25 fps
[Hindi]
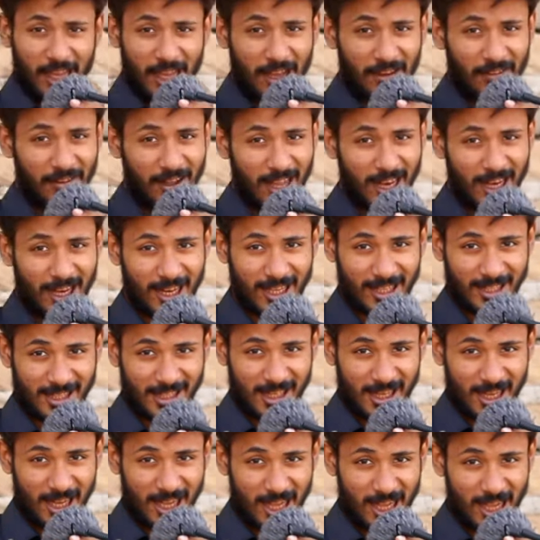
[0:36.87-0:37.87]
के हवाले
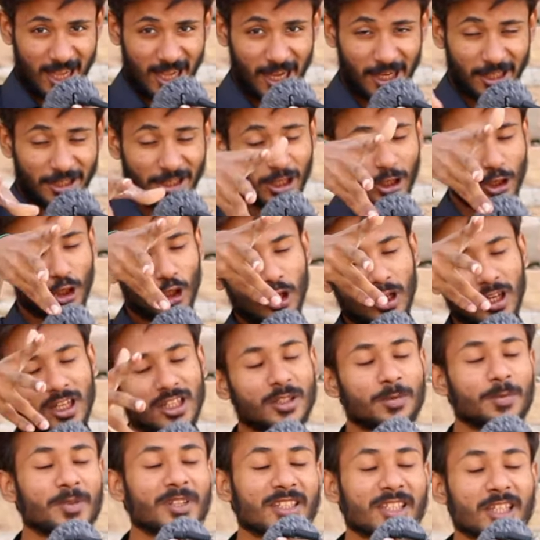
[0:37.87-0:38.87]
से
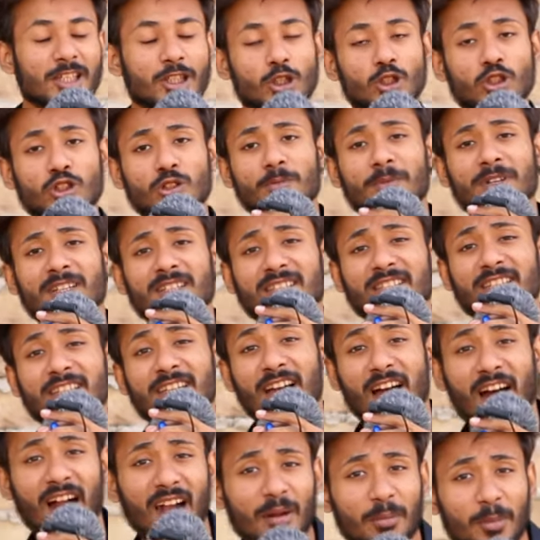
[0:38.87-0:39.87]
टिकटॉकर्स फिर से यूट्यूबर्स
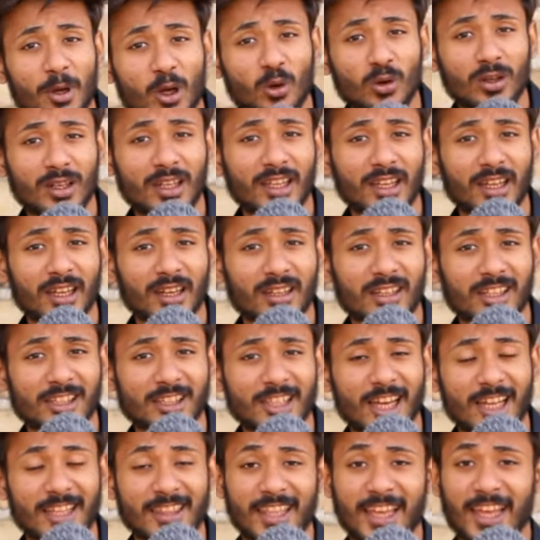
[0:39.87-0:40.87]
की गाल उंगली करना
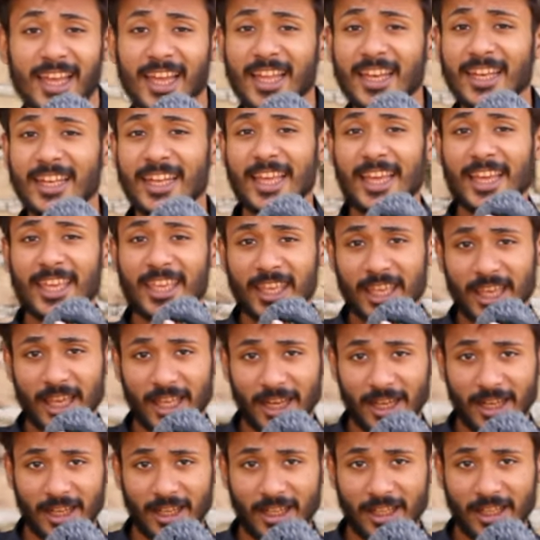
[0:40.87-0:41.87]
चाहते हैं
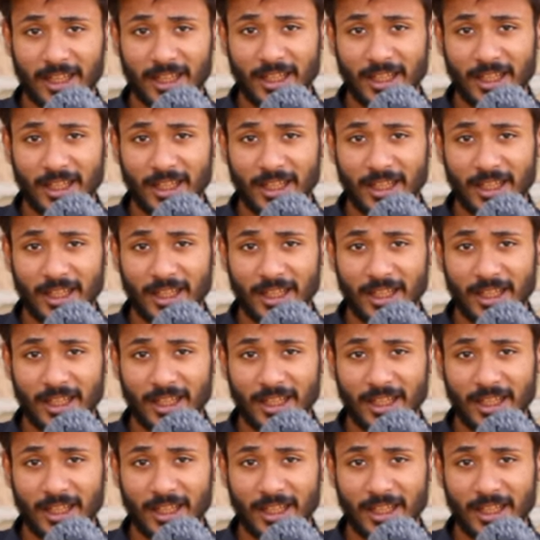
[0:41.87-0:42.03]
लेकिन